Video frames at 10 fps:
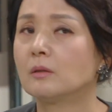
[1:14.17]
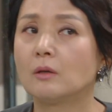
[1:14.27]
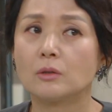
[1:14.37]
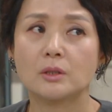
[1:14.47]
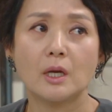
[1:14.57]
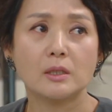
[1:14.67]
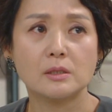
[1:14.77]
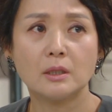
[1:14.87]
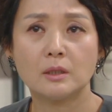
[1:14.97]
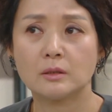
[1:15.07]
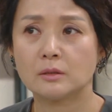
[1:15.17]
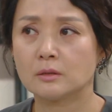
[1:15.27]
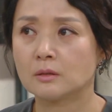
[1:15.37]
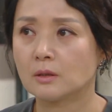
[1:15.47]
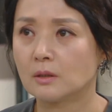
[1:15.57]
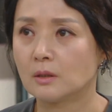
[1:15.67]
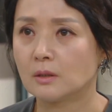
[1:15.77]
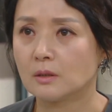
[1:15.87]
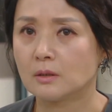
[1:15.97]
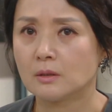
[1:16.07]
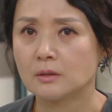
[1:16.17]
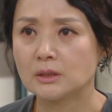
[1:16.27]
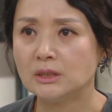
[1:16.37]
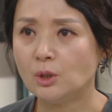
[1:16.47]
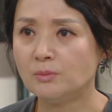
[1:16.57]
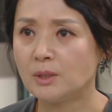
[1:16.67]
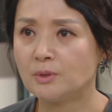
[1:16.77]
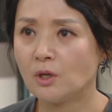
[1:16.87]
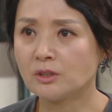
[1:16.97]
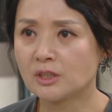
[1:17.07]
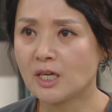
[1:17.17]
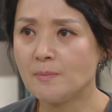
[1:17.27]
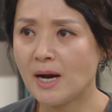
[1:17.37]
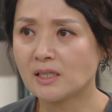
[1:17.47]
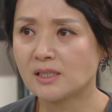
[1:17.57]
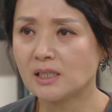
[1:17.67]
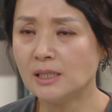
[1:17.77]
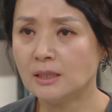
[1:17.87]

어떻게 하지? 그놈 일을 어떻게 막지?